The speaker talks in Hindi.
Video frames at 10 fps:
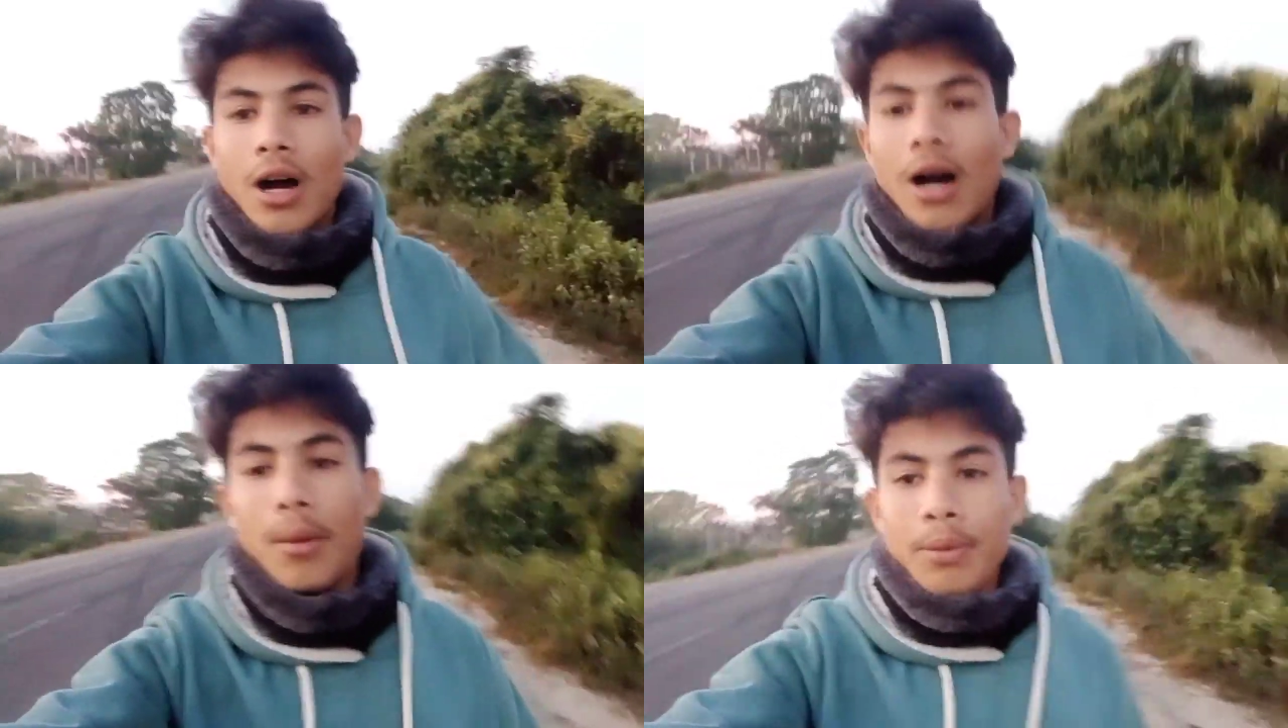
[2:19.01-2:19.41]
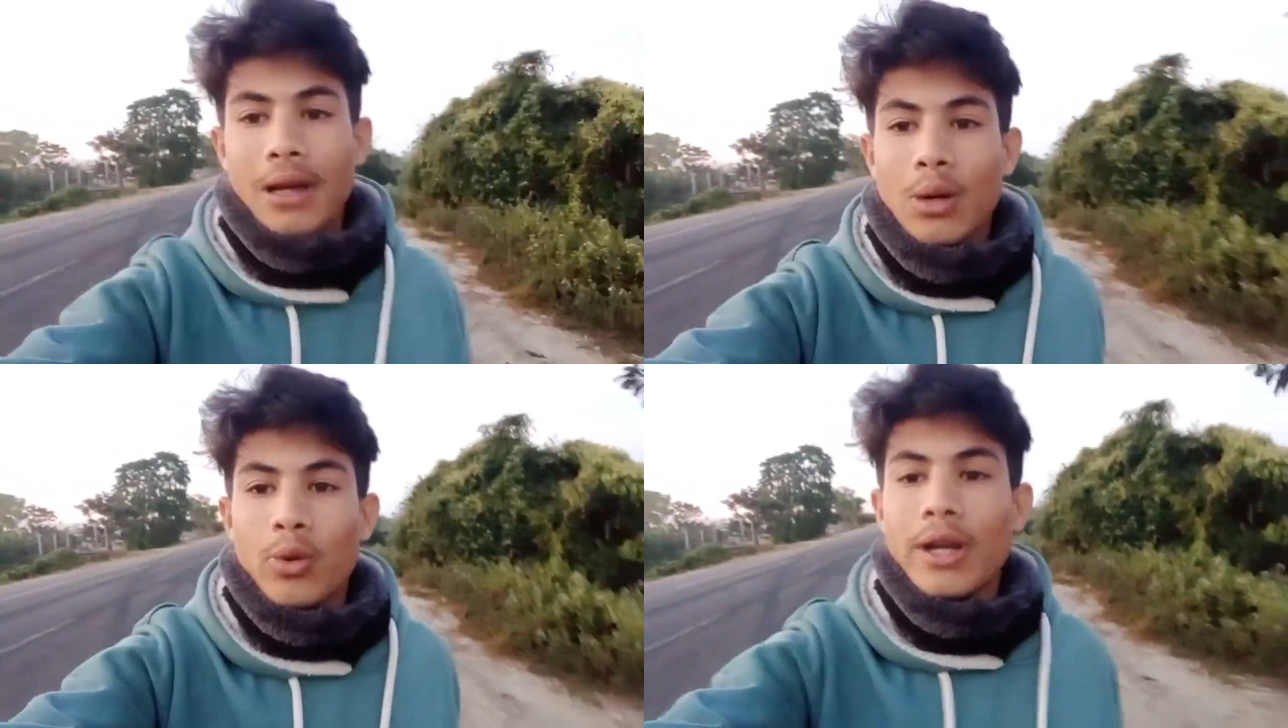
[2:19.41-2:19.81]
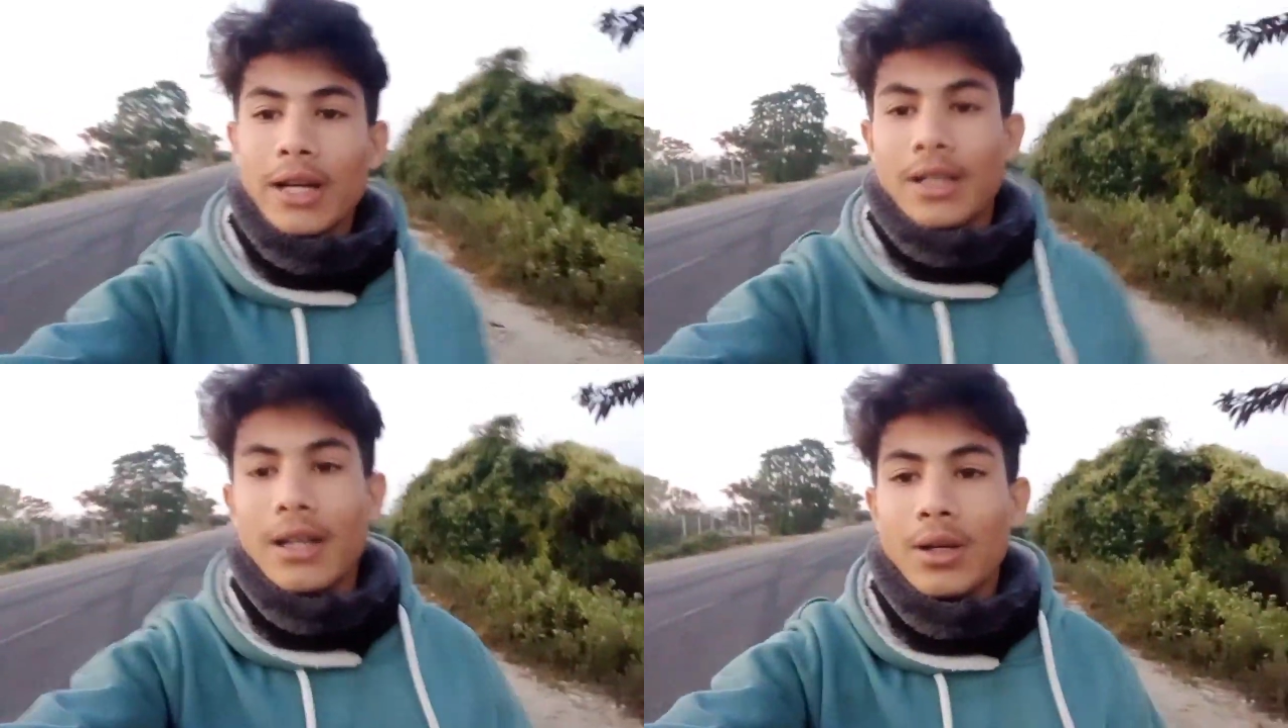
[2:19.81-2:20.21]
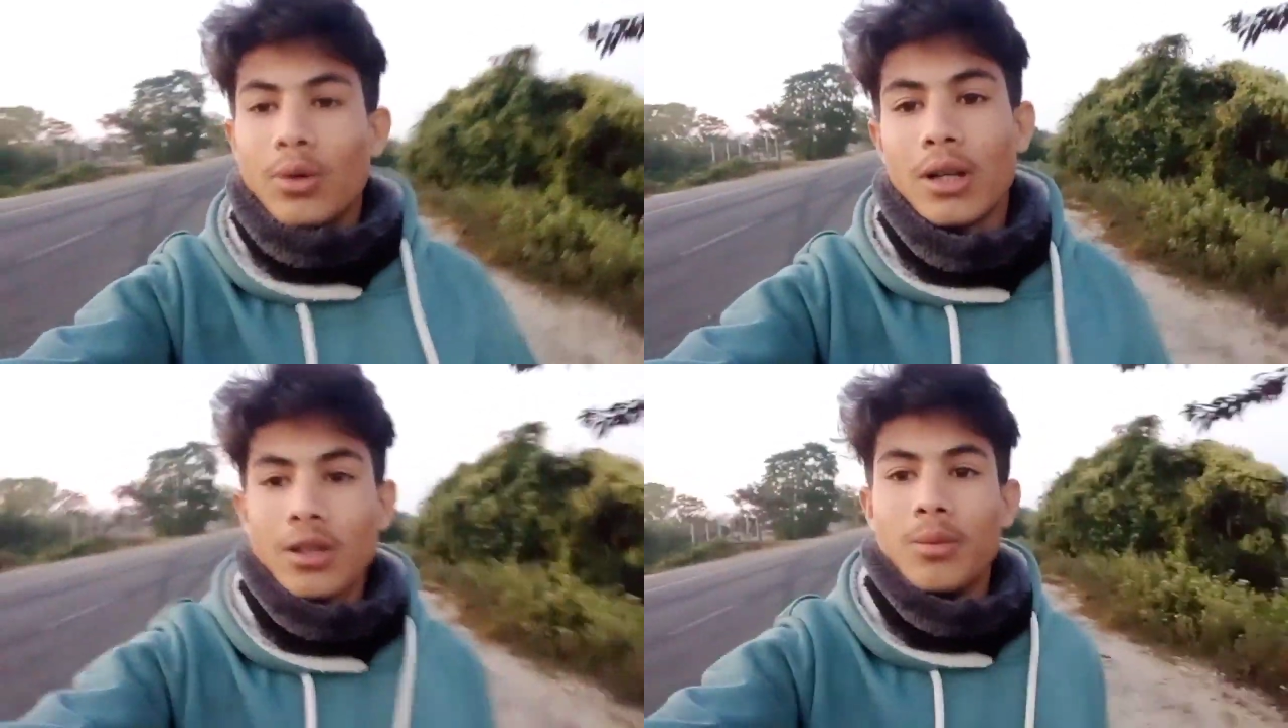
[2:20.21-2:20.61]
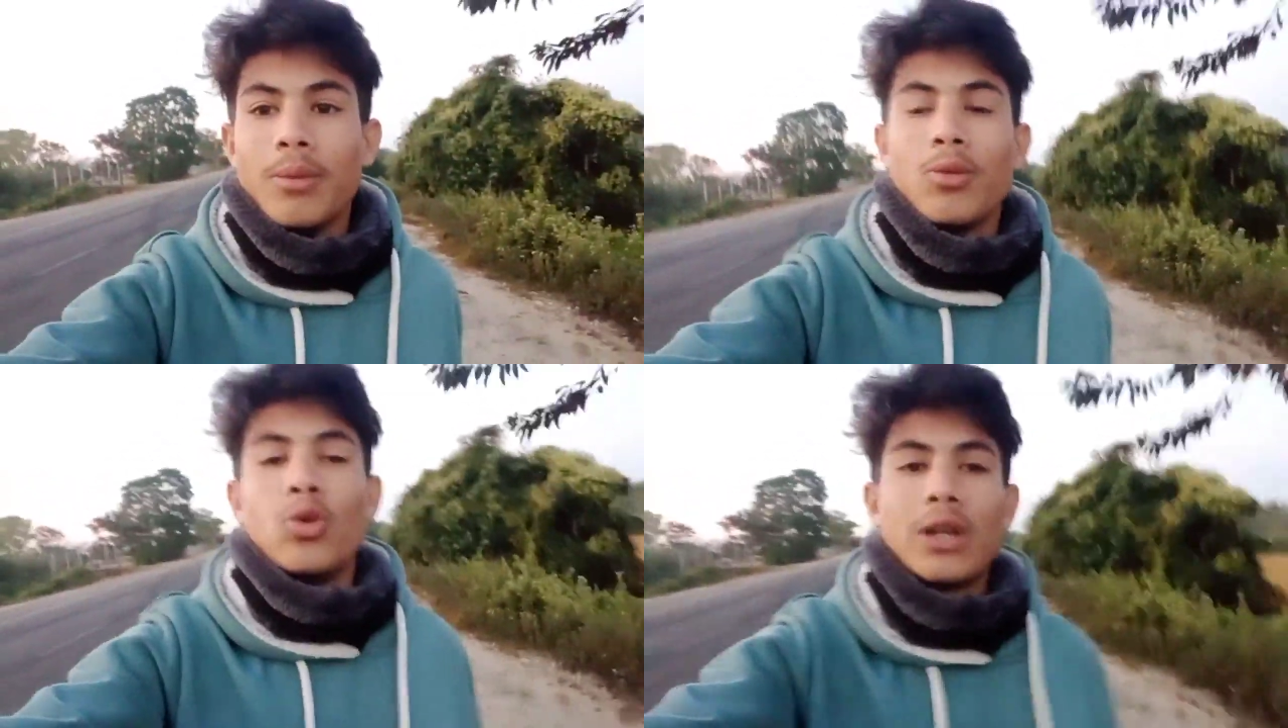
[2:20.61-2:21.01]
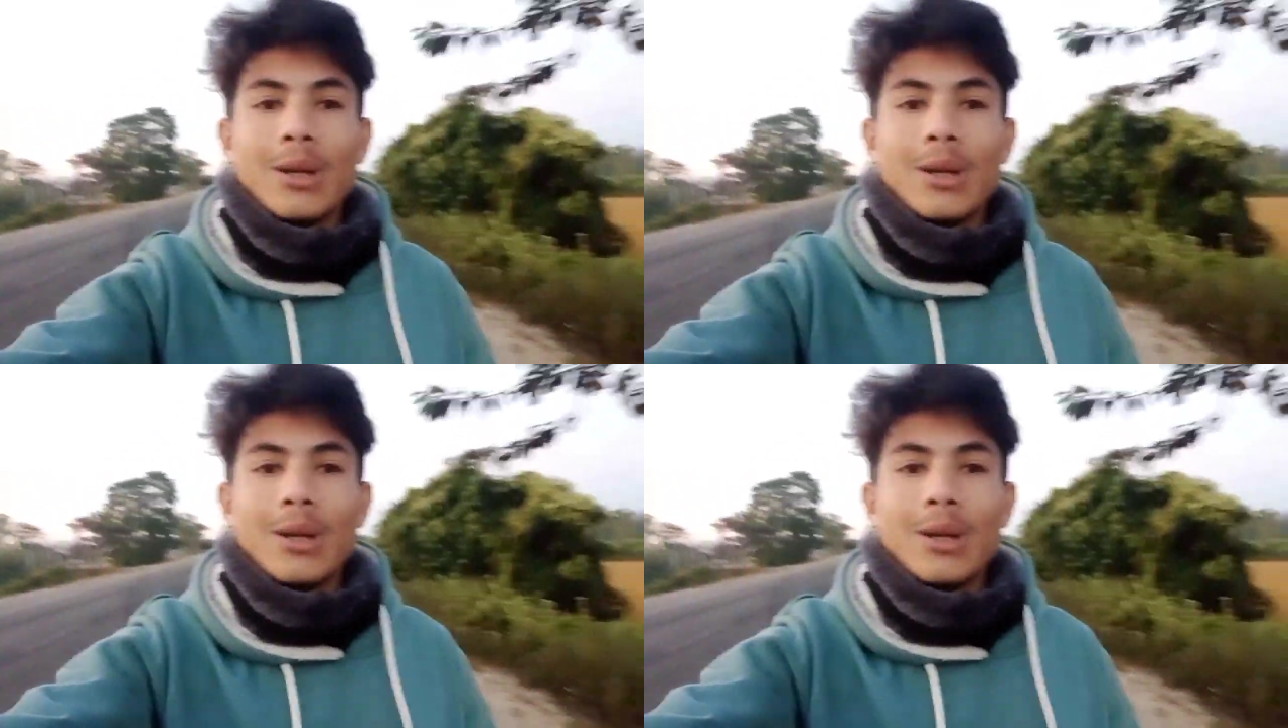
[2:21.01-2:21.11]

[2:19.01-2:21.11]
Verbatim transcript: हाँ, पहले उठने का दिल नहीं हो रहा था उठ